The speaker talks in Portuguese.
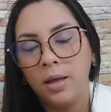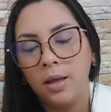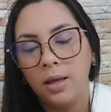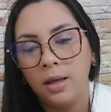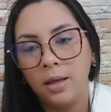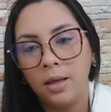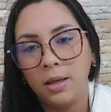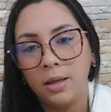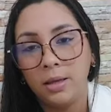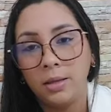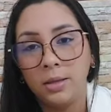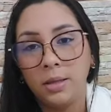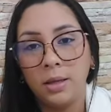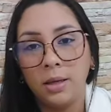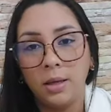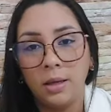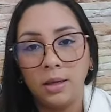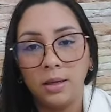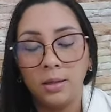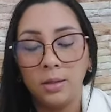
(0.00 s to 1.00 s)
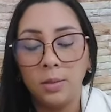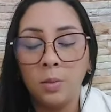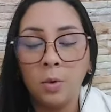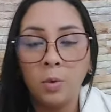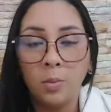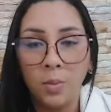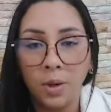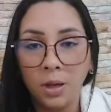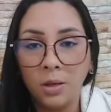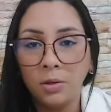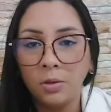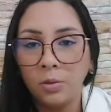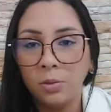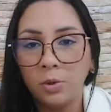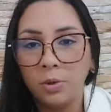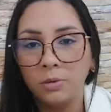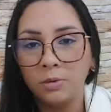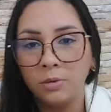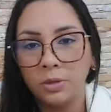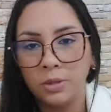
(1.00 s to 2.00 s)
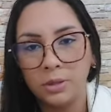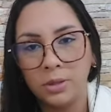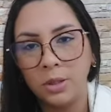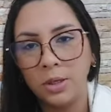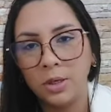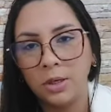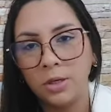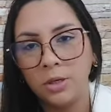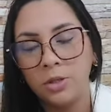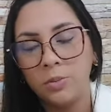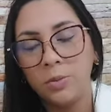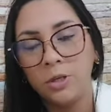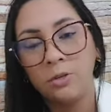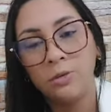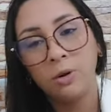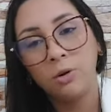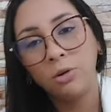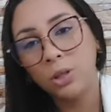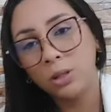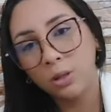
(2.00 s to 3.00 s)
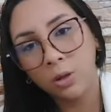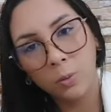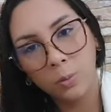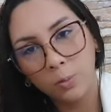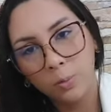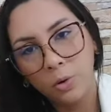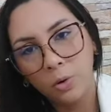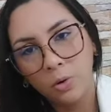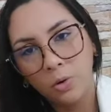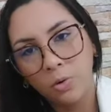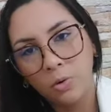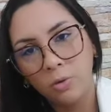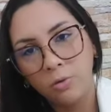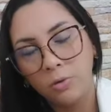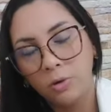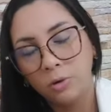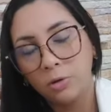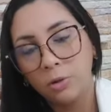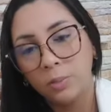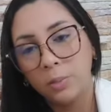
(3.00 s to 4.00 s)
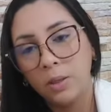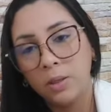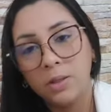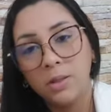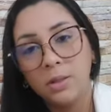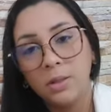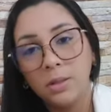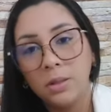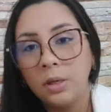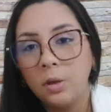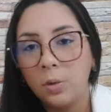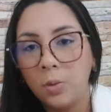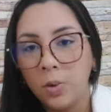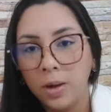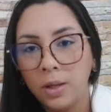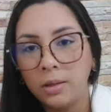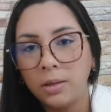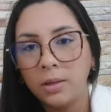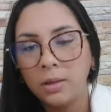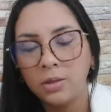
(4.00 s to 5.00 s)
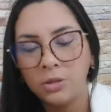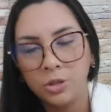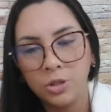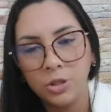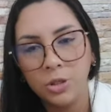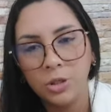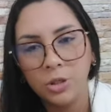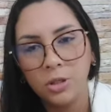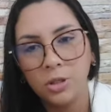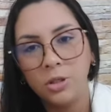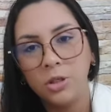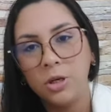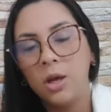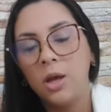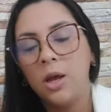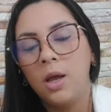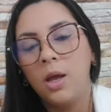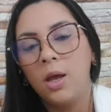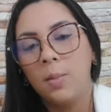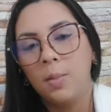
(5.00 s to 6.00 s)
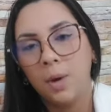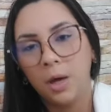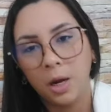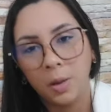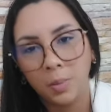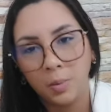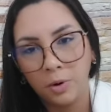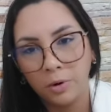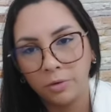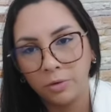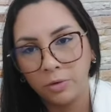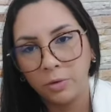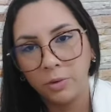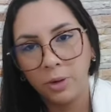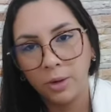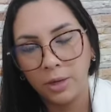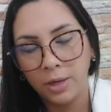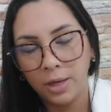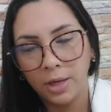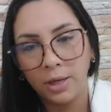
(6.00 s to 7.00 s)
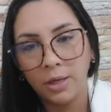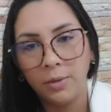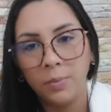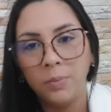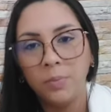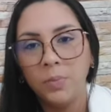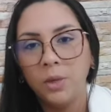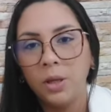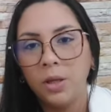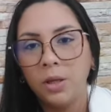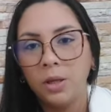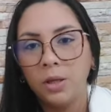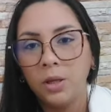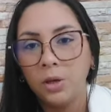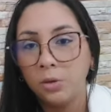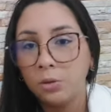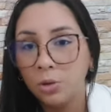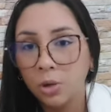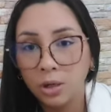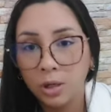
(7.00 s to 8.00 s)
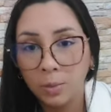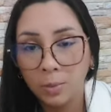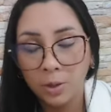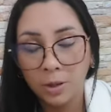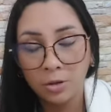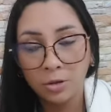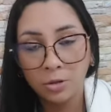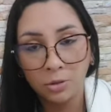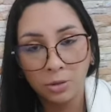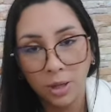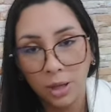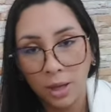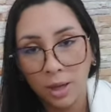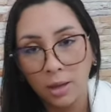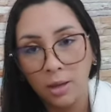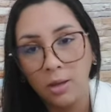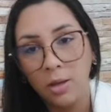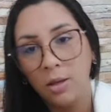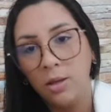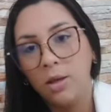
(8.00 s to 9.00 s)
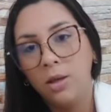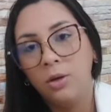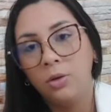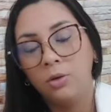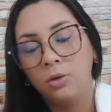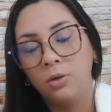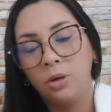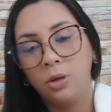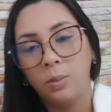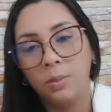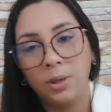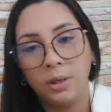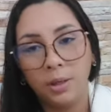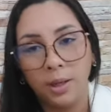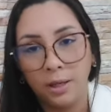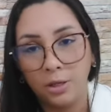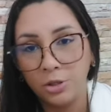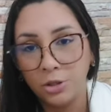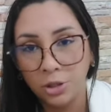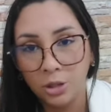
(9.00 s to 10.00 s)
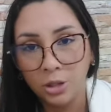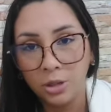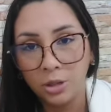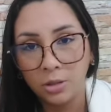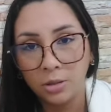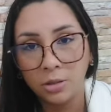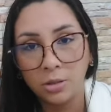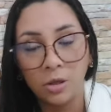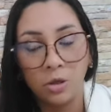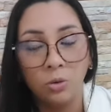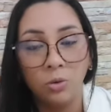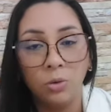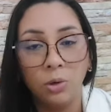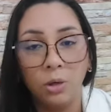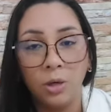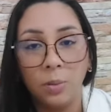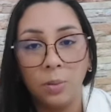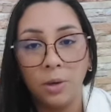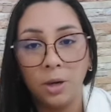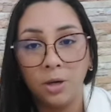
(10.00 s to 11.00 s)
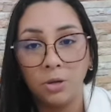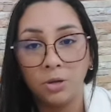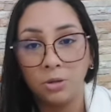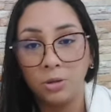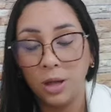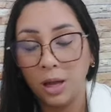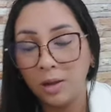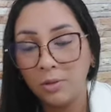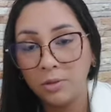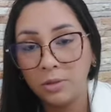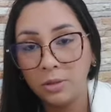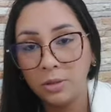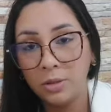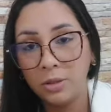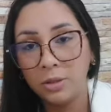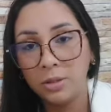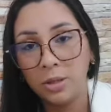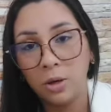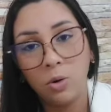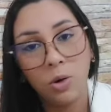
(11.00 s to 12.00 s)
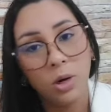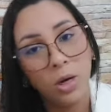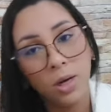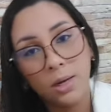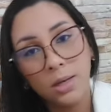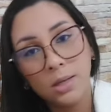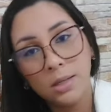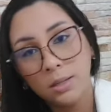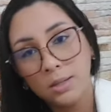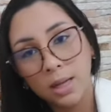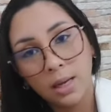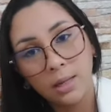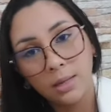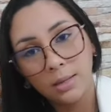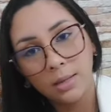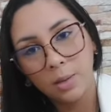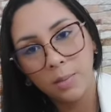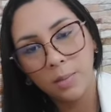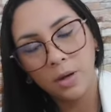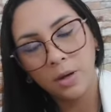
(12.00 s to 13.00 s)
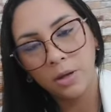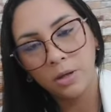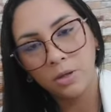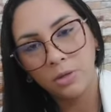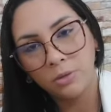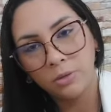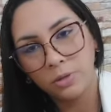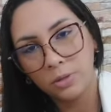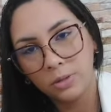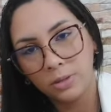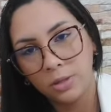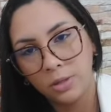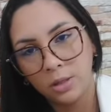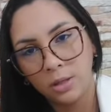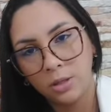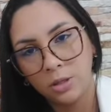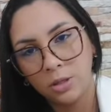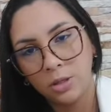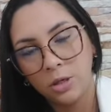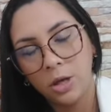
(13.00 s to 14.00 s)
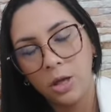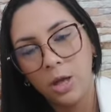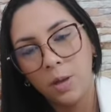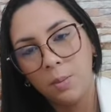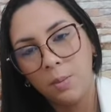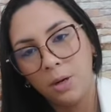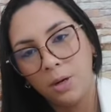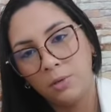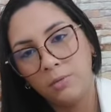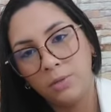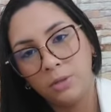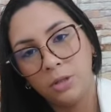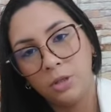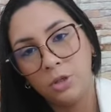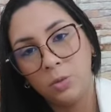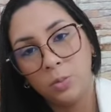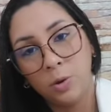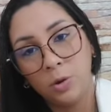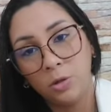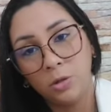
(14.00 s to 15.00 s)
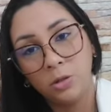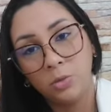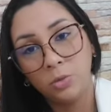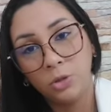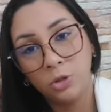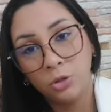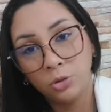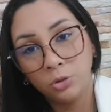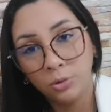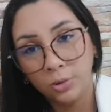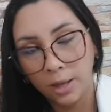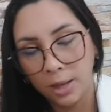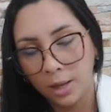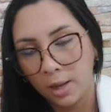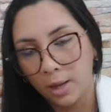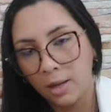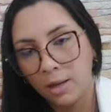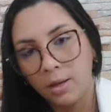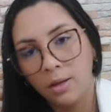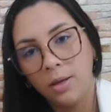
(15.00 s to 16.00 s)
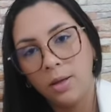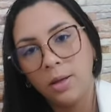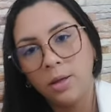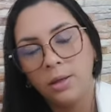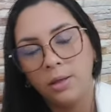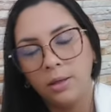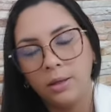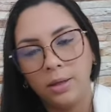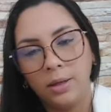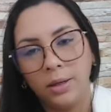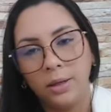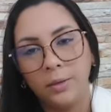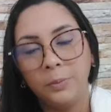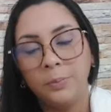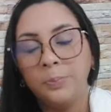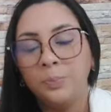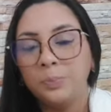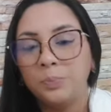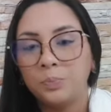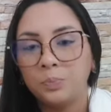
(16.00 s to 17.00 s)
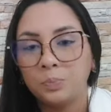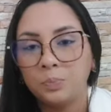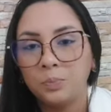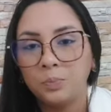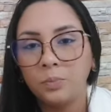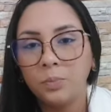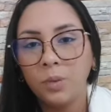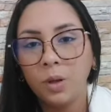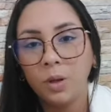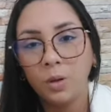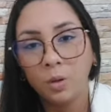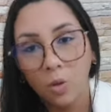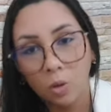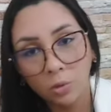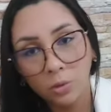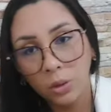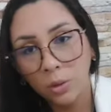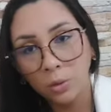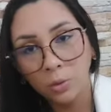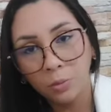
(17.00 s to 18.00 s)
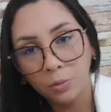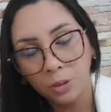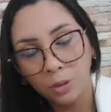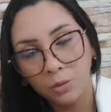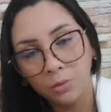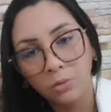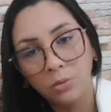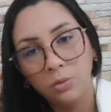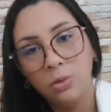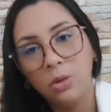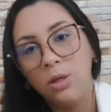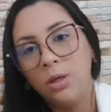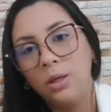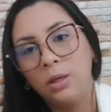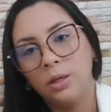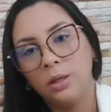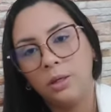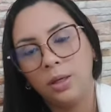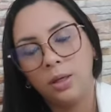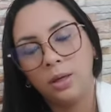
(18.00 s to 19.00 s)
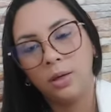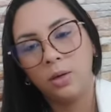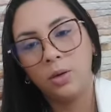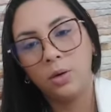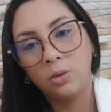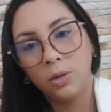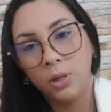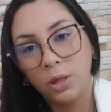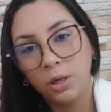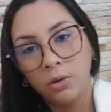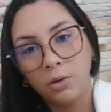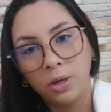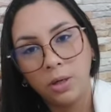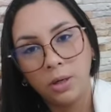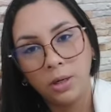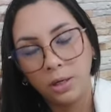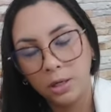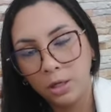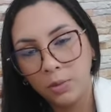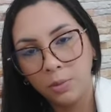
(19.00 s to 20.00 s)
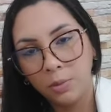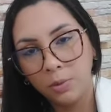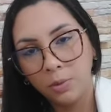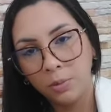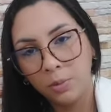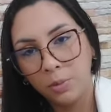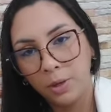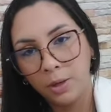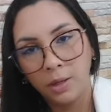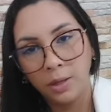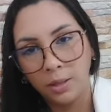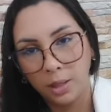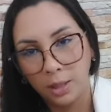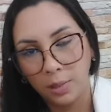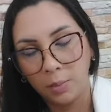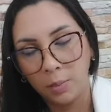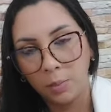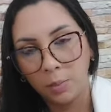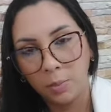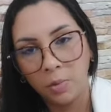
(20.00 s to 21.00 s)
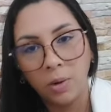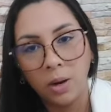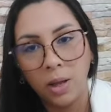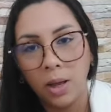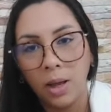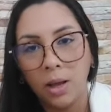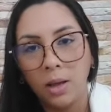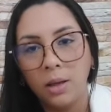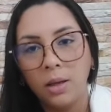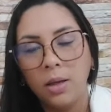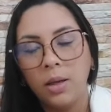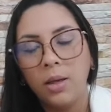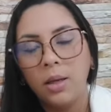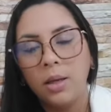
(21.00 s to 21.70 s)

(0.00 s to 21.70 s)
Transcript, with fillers: Essa, esse momento para vocês, mas falta tão pouco, falta apenas 50 dias para a prova do Enem. E eu tô aqui para ajudar. Eu tô aqui para dar dicas, eu tô aqui para ajudar vocês a organizar a semana de vocês, para que vocês possam estudar, né? Contem comigo, né? Contem com a equipe do Pré-ENEM Popular